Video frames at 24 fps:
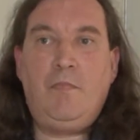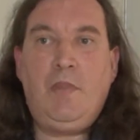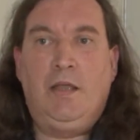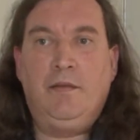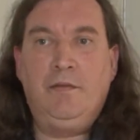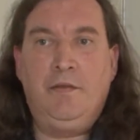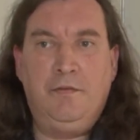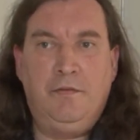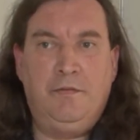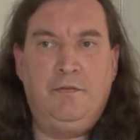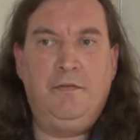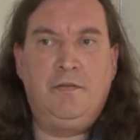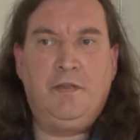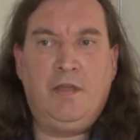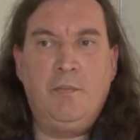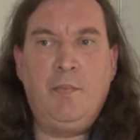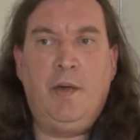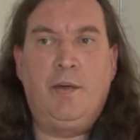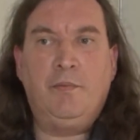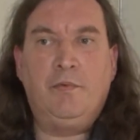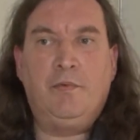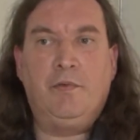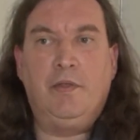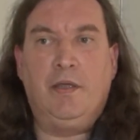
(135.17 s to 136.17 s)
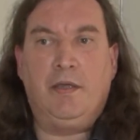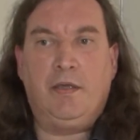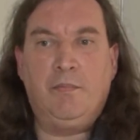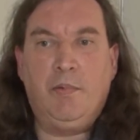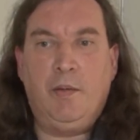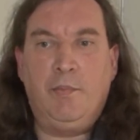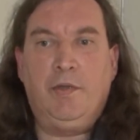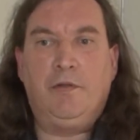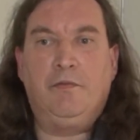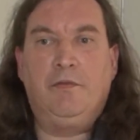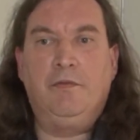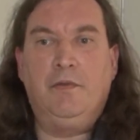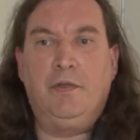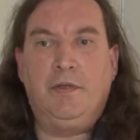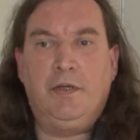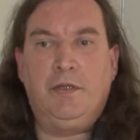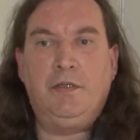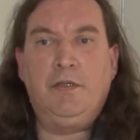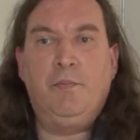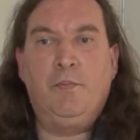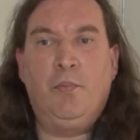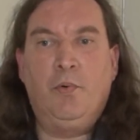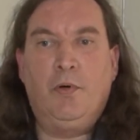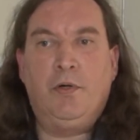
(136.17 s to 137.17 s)
desses equipamentos, de
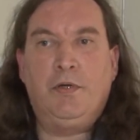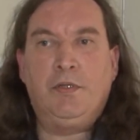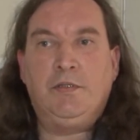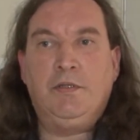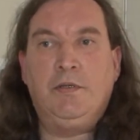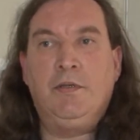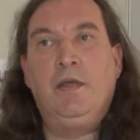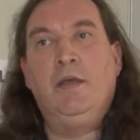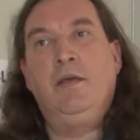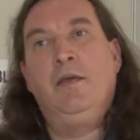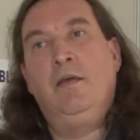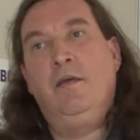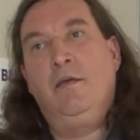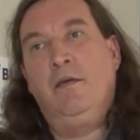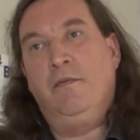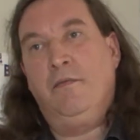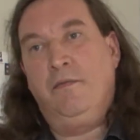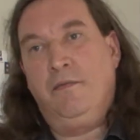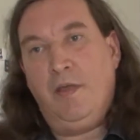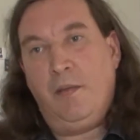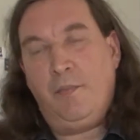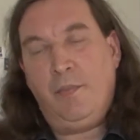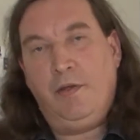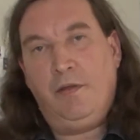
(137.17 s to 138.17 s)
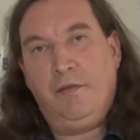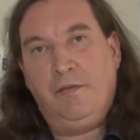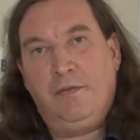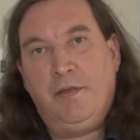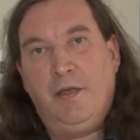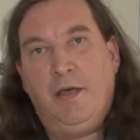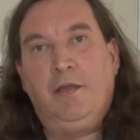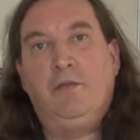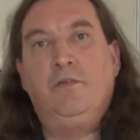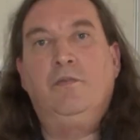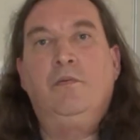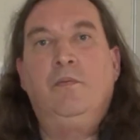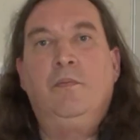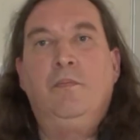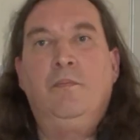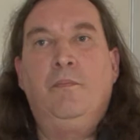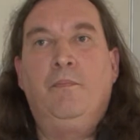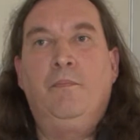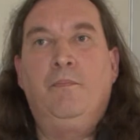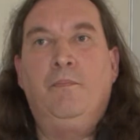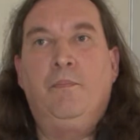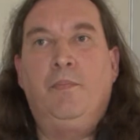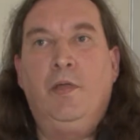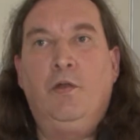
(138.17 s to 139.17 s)
grande porte, viabilizado
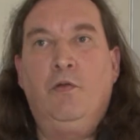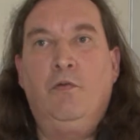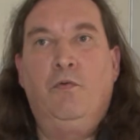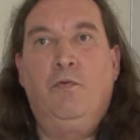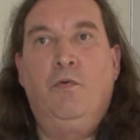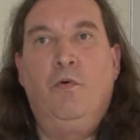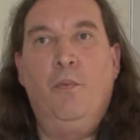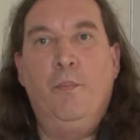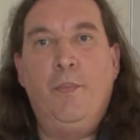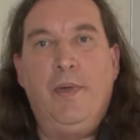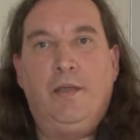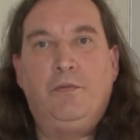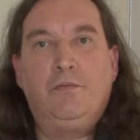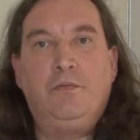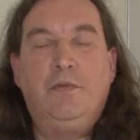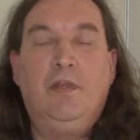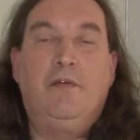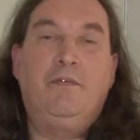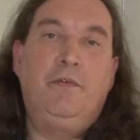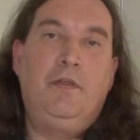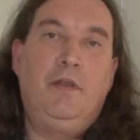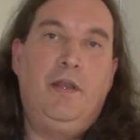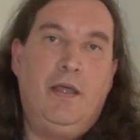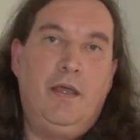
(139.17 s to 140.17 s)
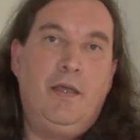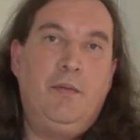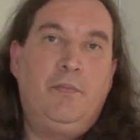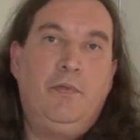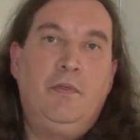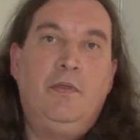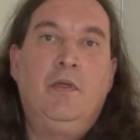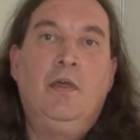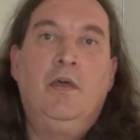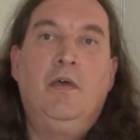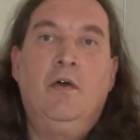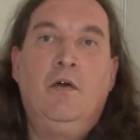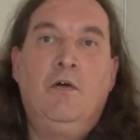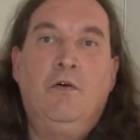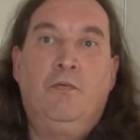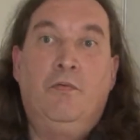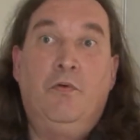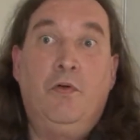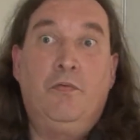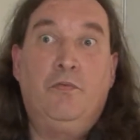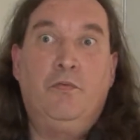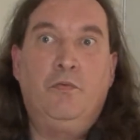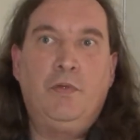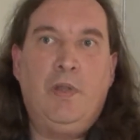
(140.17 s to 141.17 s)
pelo fomento da FINEP,
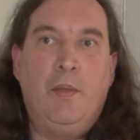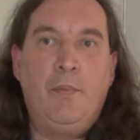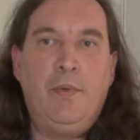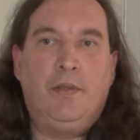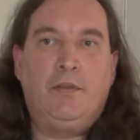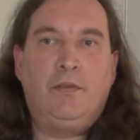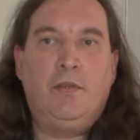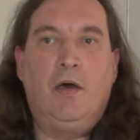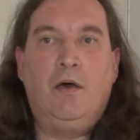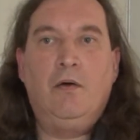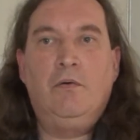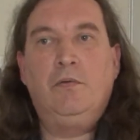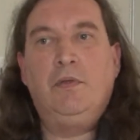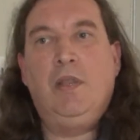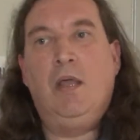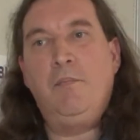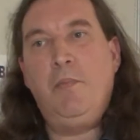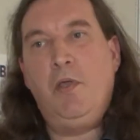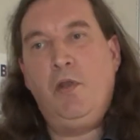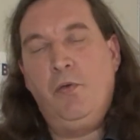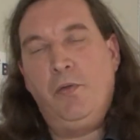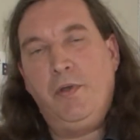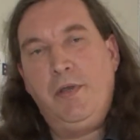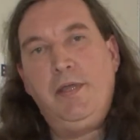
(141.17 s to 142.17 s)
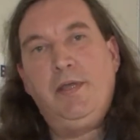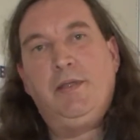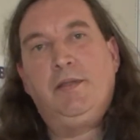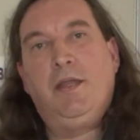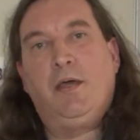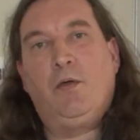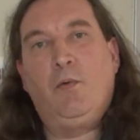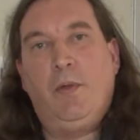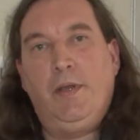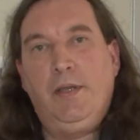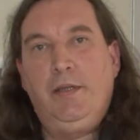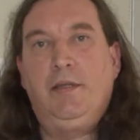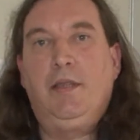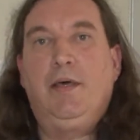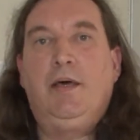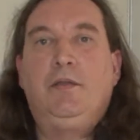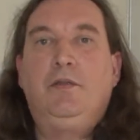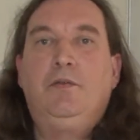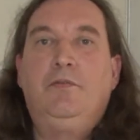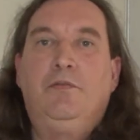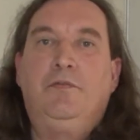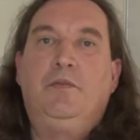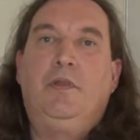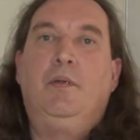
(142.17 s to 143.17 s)
foi fundamental na melhoria da
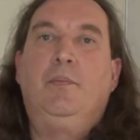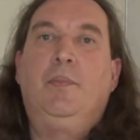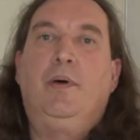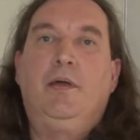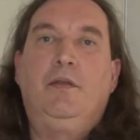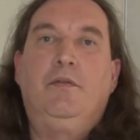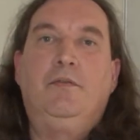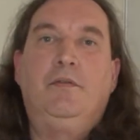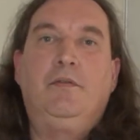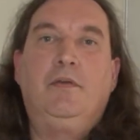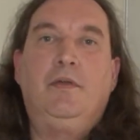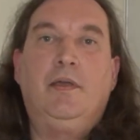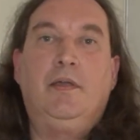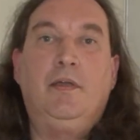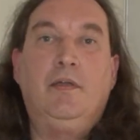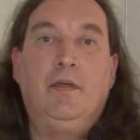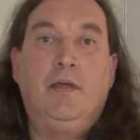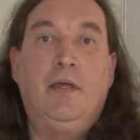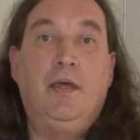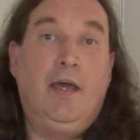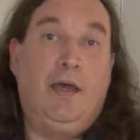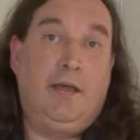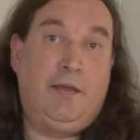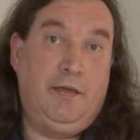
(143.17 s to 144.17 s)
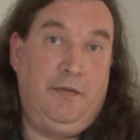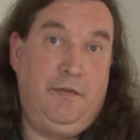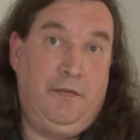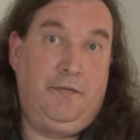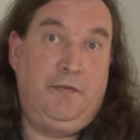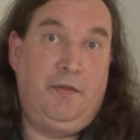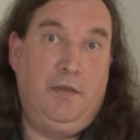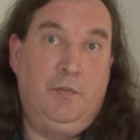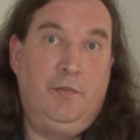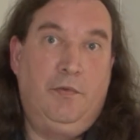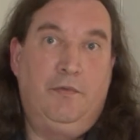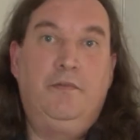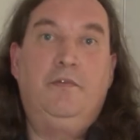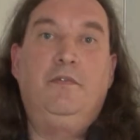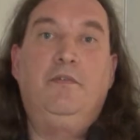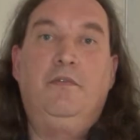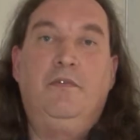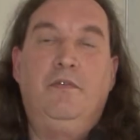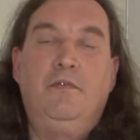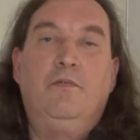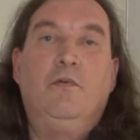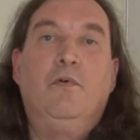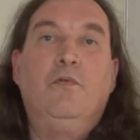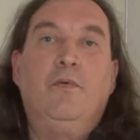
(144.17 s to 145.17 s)
qualidade dos trabalhos que aqui estamos
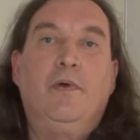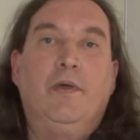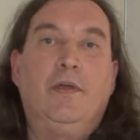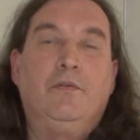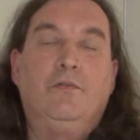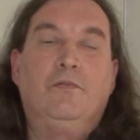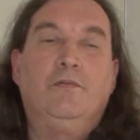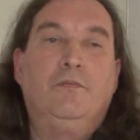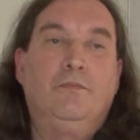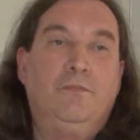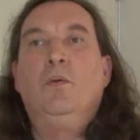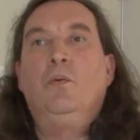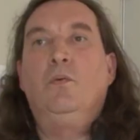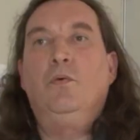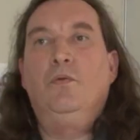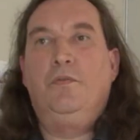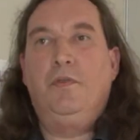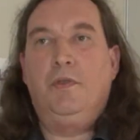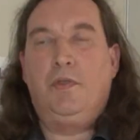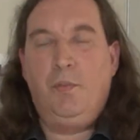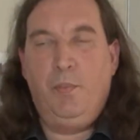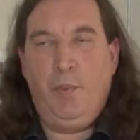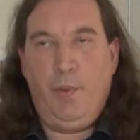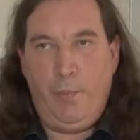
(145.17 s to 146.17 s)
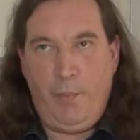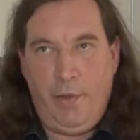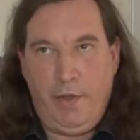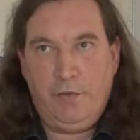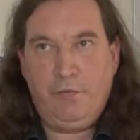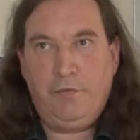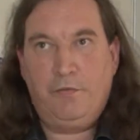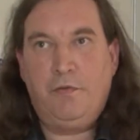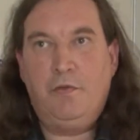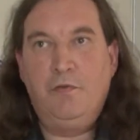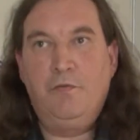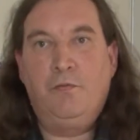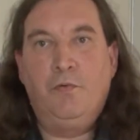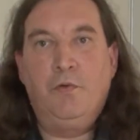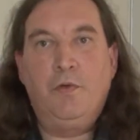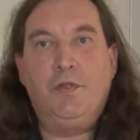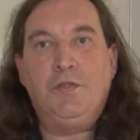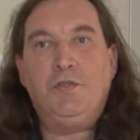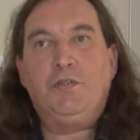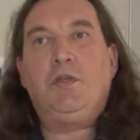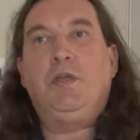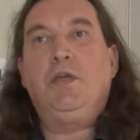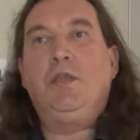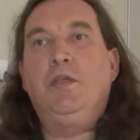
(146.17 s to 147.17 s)
desenvolvendo. Os equipamentos que foram
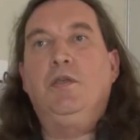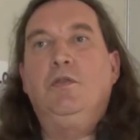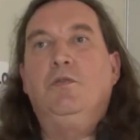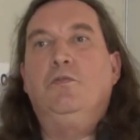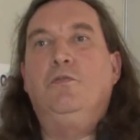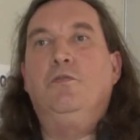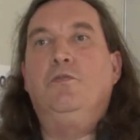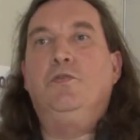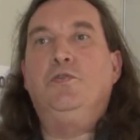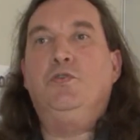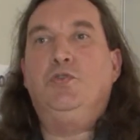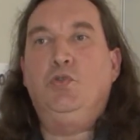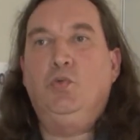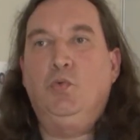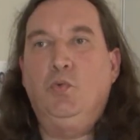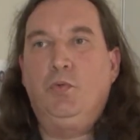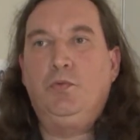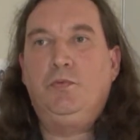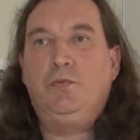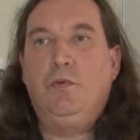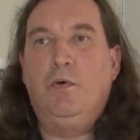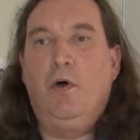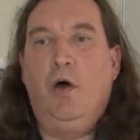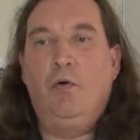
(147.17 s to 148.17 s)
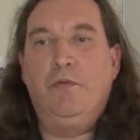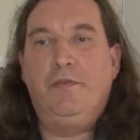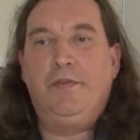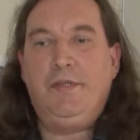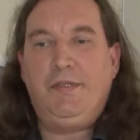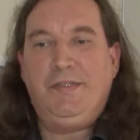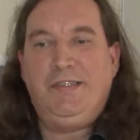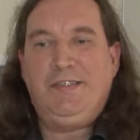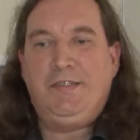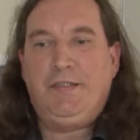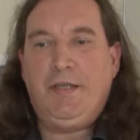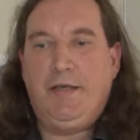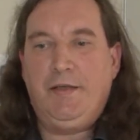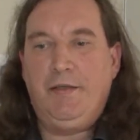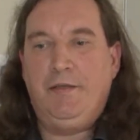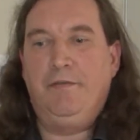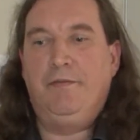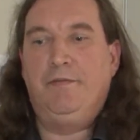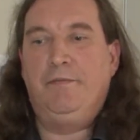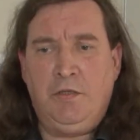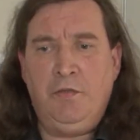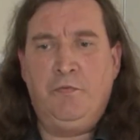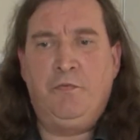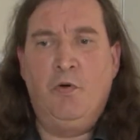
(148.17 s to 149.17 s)
adquiridos junto aos
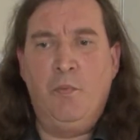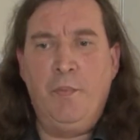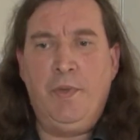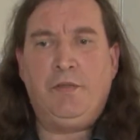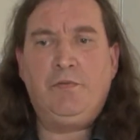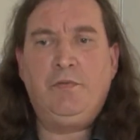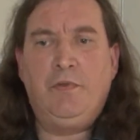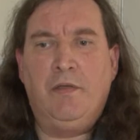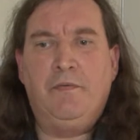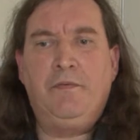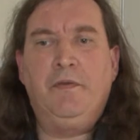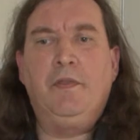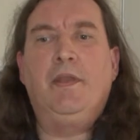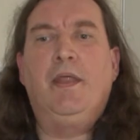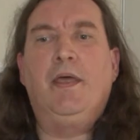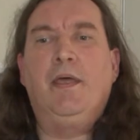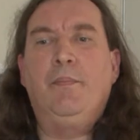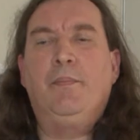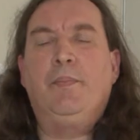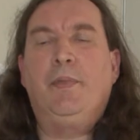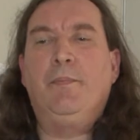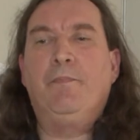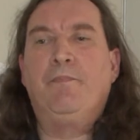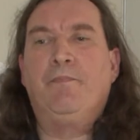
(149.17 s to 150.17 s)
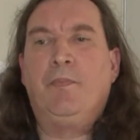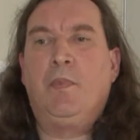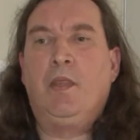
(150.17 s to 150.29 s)
editais de fomento da FINEP